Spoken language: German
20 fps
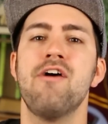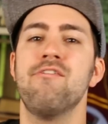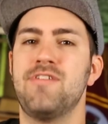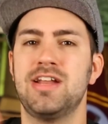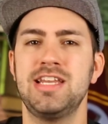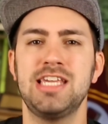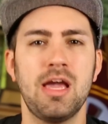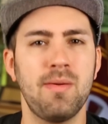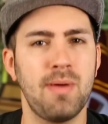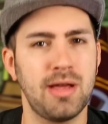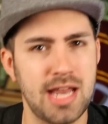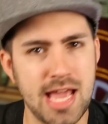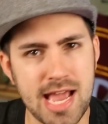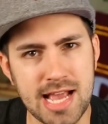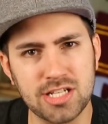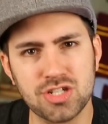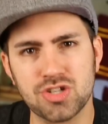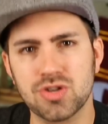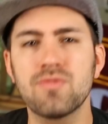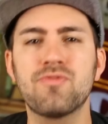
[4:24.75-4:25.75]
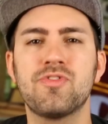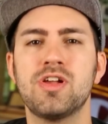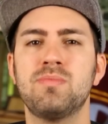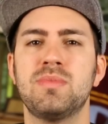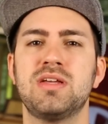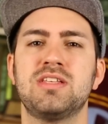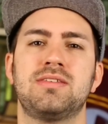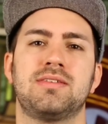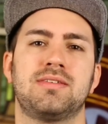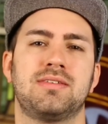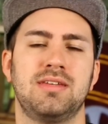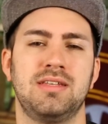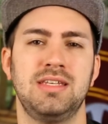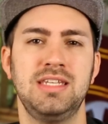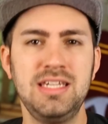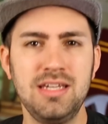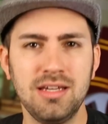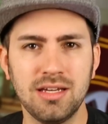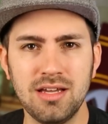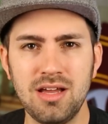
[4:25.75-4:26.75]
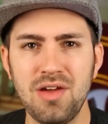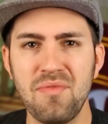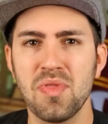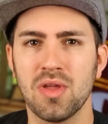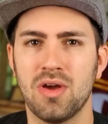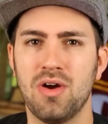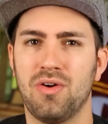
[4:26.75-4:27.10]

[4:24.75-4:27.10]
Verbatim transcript: Wenn ich aber einen Actionfilm inszeniere